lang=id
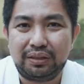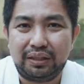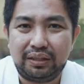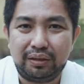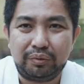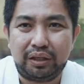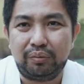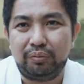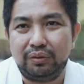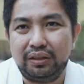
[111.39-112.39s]
Saya M.
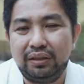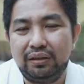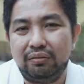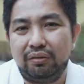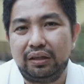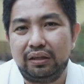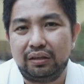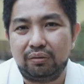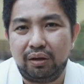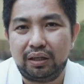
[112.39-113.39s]
Saripudin, Wakil
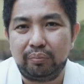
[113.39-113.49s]
Ketua